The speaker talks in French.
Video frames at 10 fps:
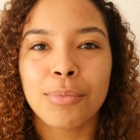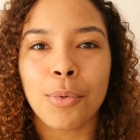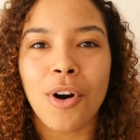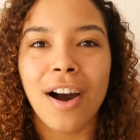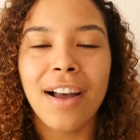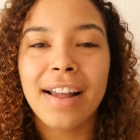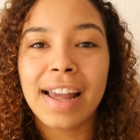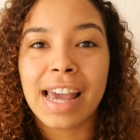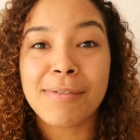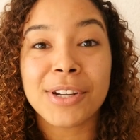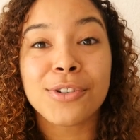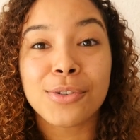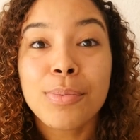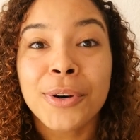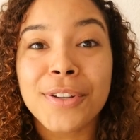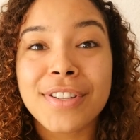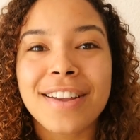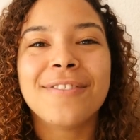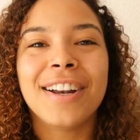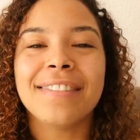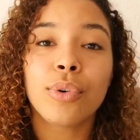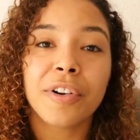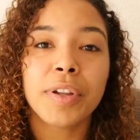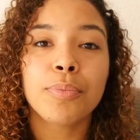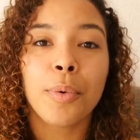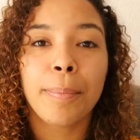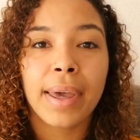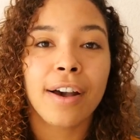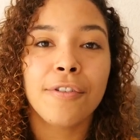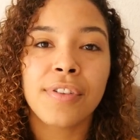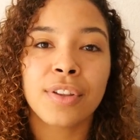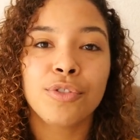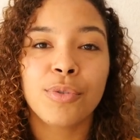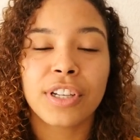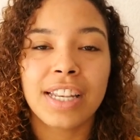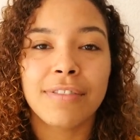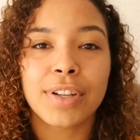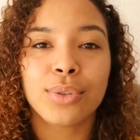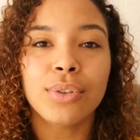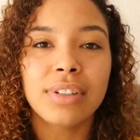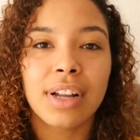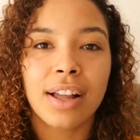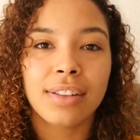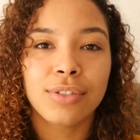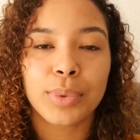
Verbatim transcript: pour moi, eh ben, je suis preneuse. Voilà. Donc en fait, mon père vient du Burkina Faso, hein.